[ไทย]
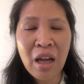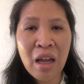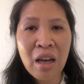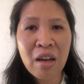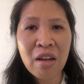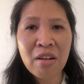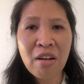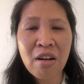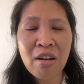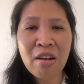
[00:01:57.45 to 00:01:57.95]

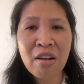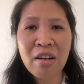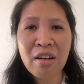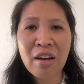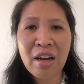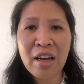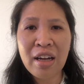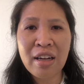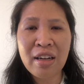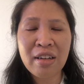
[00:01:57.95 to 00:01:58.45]
แล้วก็
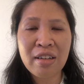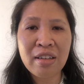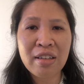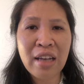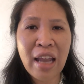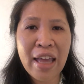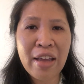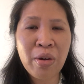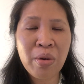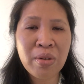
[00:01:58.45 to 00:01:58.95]

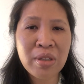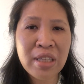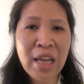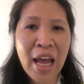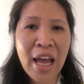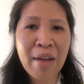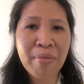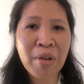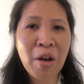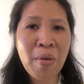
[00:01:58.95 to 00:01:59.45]
หลายคน
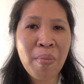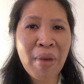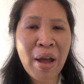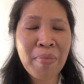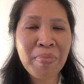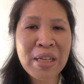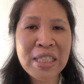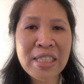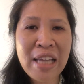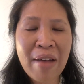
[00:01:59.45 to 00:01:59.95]
ถามเข้ามา
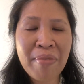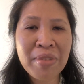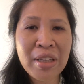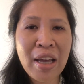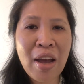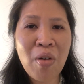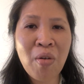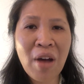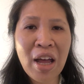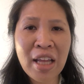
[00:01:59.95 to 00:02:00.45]
ประจำนะ
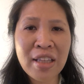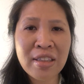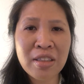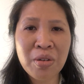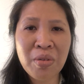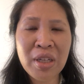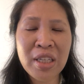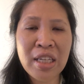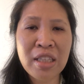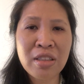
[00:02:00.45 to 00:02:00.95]
คะว่า
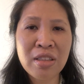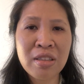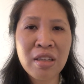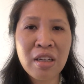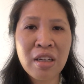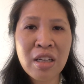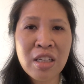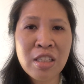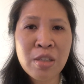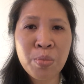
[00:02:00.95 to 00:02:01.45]
ธุรกิจ
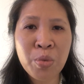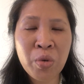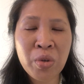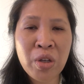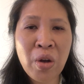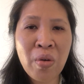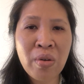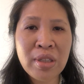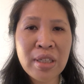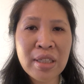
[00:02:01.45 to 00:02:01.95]
สมุด
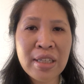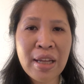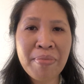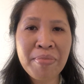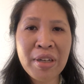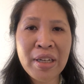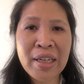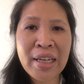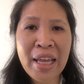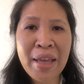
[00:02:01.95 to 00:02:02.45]
โน้ตยัง
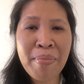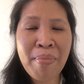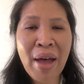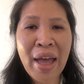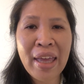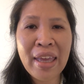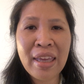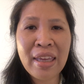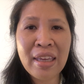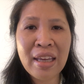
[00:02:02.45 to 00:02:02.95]
ทำเงินได้ไหม
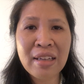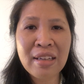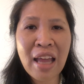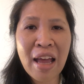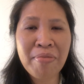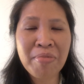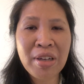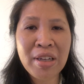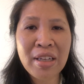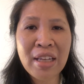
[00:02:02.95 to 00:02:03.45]
ยัง
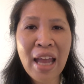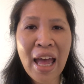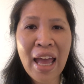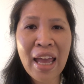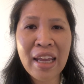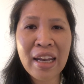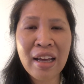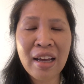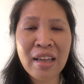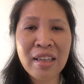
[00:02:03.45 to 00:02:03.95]
ทำเงินได้
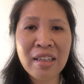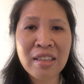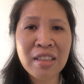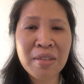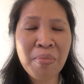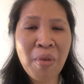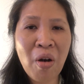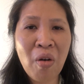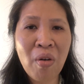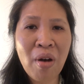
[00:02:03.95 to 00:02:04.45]
นะคะอย่าง
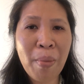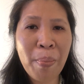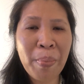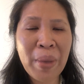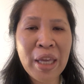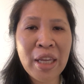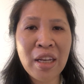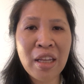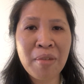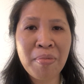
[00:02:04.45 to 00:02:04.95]
ที่บอกว่า
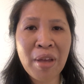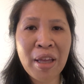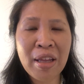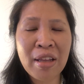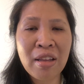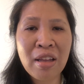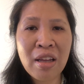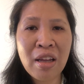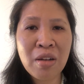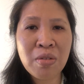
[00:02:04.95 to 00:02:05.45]
ปีนี้เม
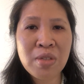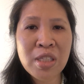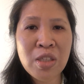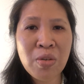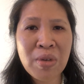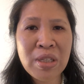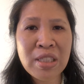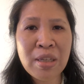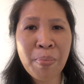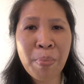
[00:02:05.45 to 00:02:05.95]
ย์รู้สึก
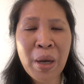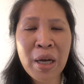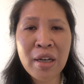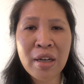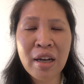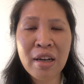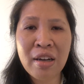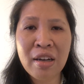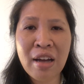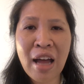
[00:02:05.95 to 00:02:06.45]
ว่าจะเพิ่ม
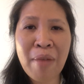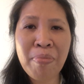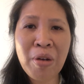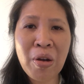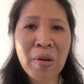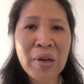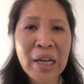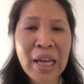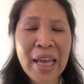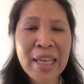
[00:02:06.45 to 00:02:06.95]
อัปโหล
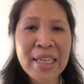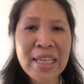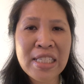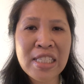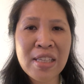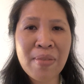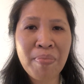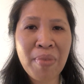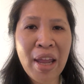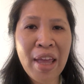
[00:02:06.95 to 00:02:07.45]
ดแค่ยี่
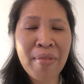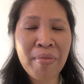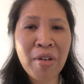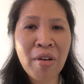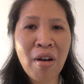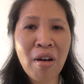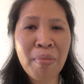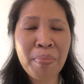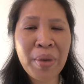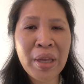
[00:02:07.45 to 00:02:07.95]
สิบเล่ม
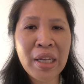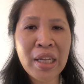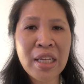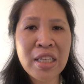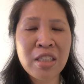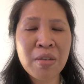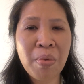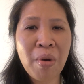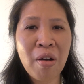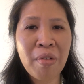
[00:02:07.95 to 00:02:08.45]
ก็ปีนี้
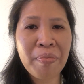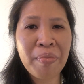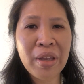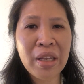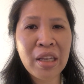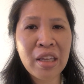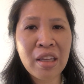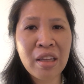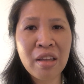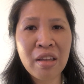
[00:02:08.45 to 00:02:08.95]
เฉพาะปี
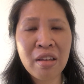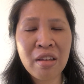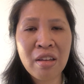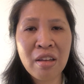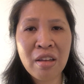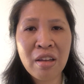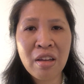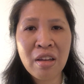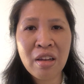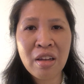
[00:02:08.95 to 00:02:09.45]
นี้
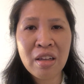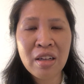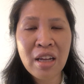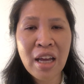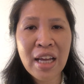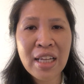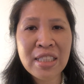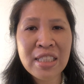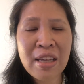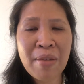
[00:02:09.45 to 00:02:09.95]

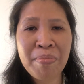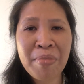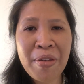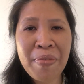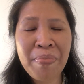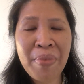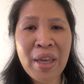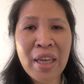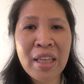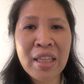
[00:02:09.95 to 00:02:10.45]
ถ้าจำไม่
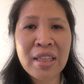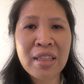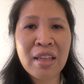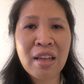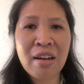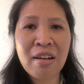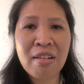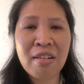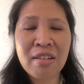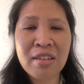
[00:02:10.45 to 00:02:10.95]
ผิด
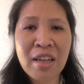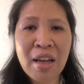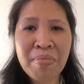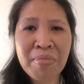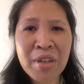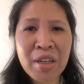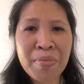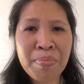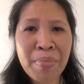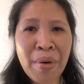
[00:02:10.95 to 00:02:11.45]

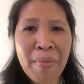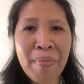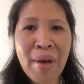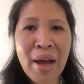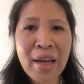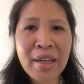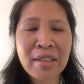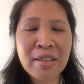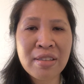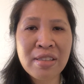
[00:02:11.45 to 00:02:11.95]
ทำเงินประ
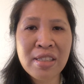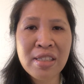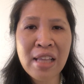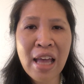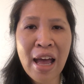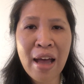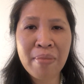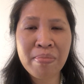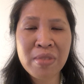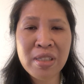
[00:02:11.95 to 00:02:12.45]
มาณ
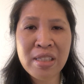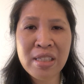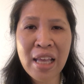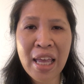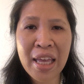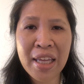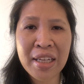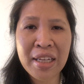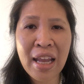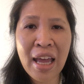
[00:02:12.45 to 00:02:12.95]
สามแส
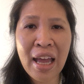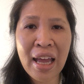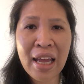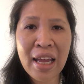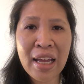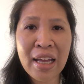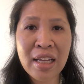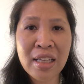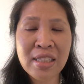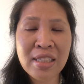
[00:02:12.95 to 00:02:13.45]
นห้า
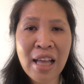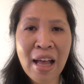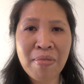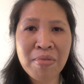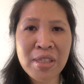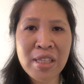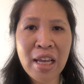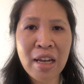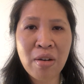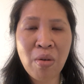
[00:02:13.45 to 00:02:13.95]
สาม
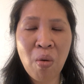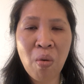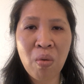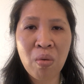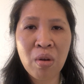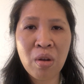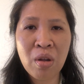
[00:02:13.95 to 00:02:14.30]
แสนหก